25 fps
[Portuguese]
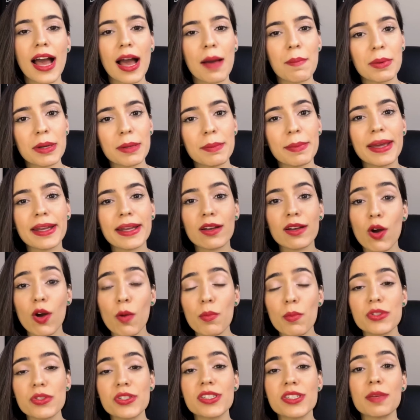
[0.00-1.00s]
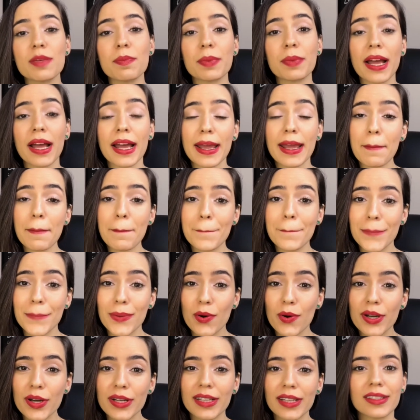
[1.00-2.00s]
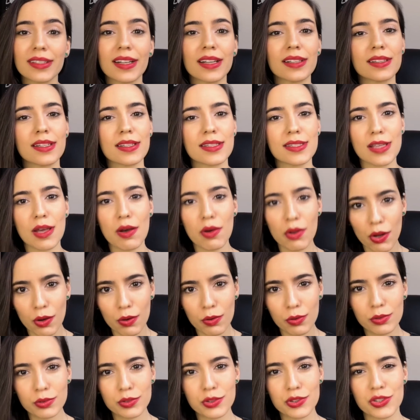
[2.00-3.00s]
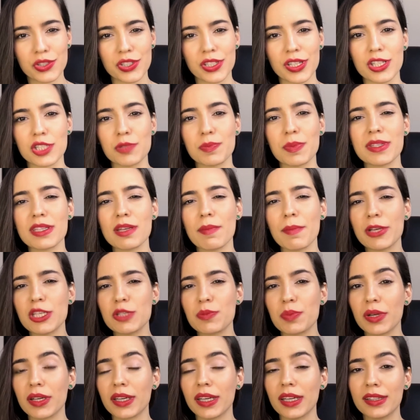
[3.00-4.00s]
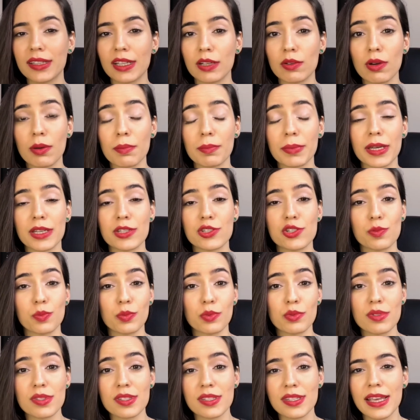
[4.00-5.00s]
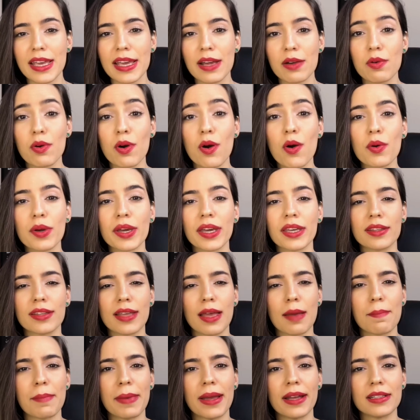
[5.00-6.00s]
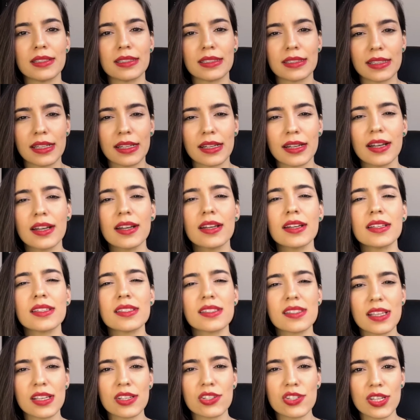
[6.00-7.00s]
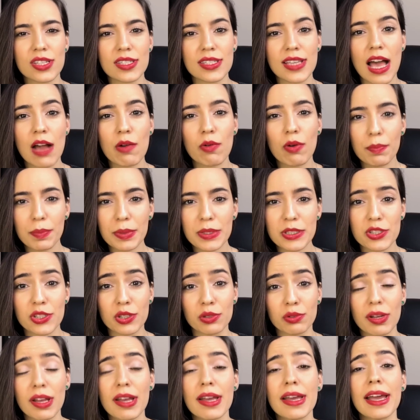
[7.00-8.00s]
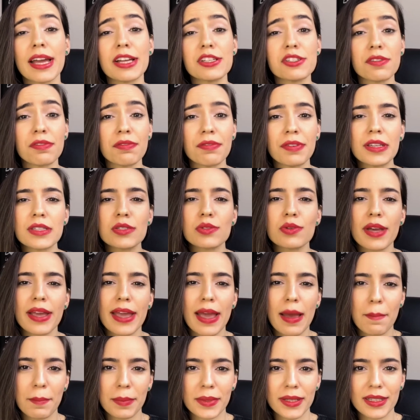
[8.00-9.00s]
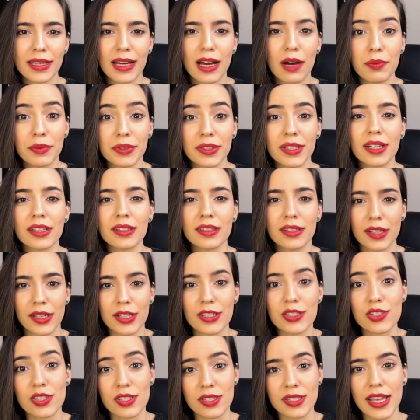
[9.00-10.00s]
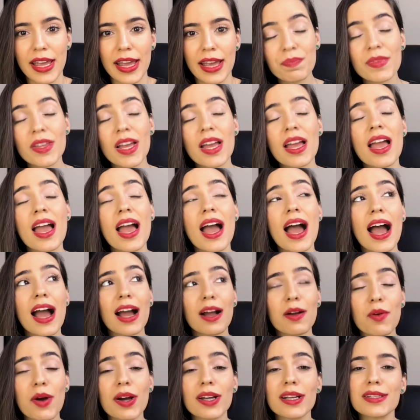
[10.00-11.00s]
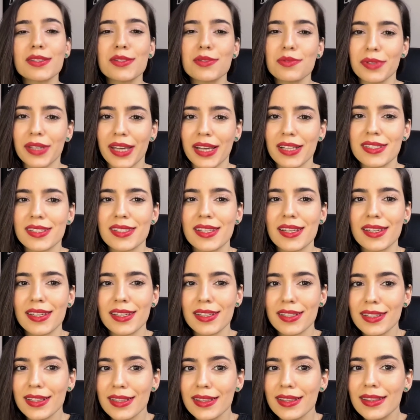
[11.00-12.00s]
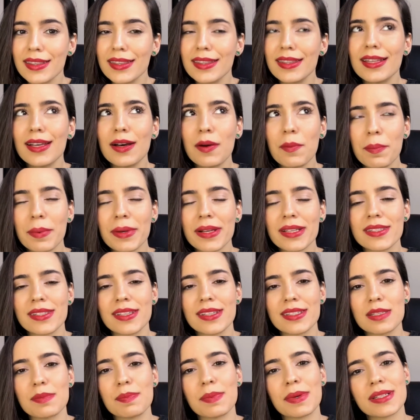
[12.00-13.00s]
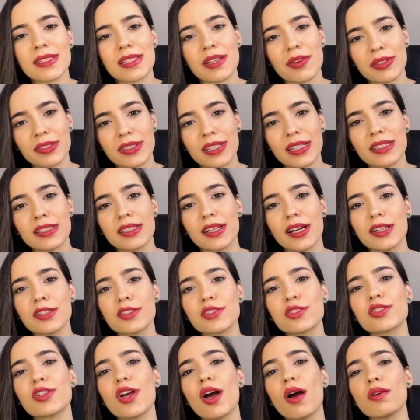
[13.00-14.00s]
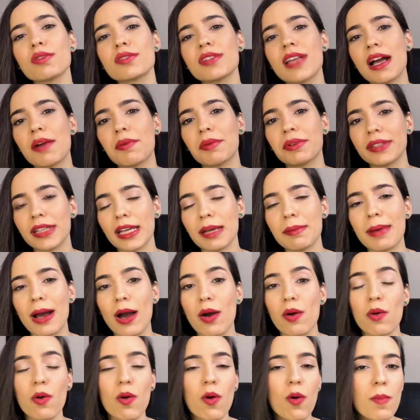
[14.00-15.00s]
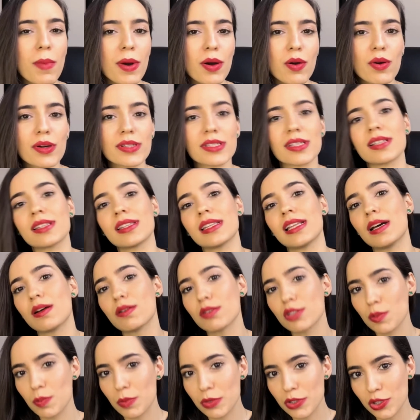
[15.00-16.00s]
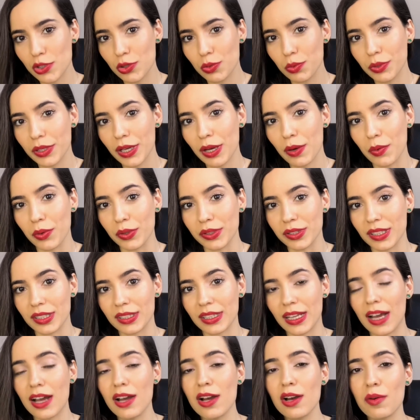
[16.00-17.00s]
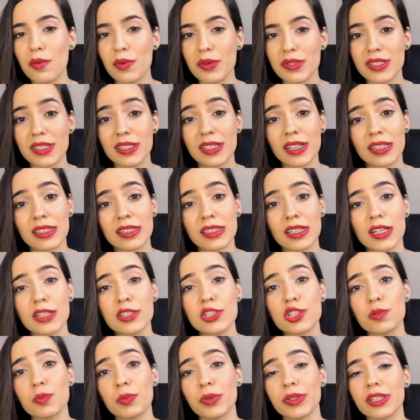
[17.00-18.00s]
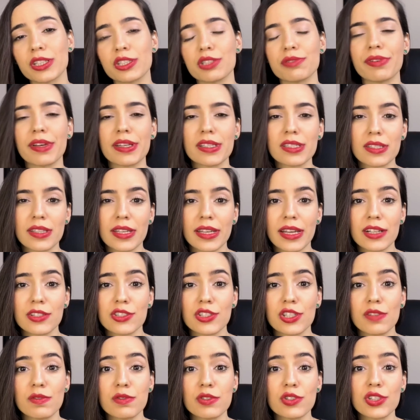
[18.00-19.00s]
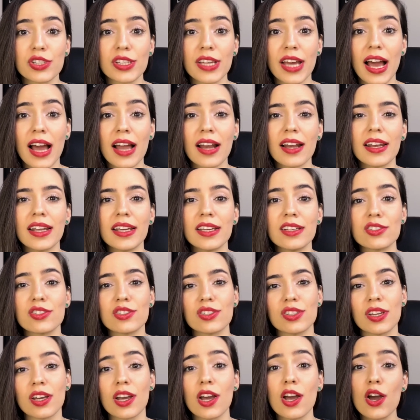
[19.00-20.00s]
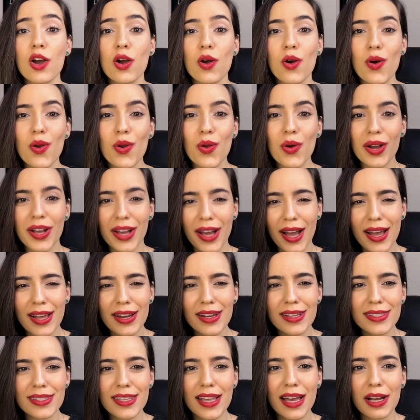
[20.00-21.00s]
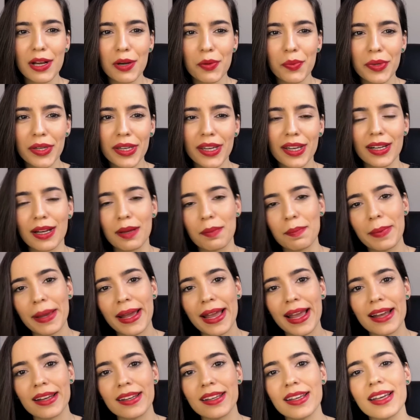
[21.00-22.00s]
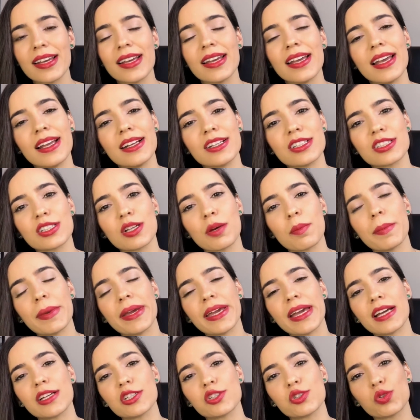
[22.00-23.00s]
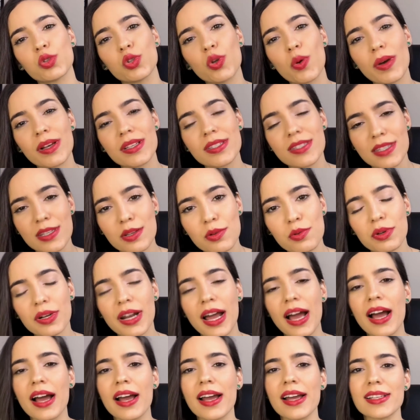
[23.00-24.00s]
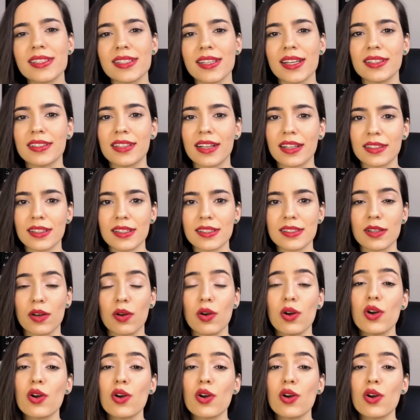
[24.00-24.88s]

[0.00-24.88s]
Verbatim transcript: a primeira, como eu disse, para repor a hidratação ao longo do dia, especialmente para quem está no ambiente muito seco ou quem tem a pele seca, sente essa água pedindo. É difícil reaplicar o hidratante, certo? Agora, isso não quer dizer que não precise passar o hidratante, só usar água termal. Uma coisa não substitui a outra, tá? Os hidratantes muitas vezes têm ativos que, além de colocar essa aguinha na pele, eles também ajudam a segurar essa hidratação,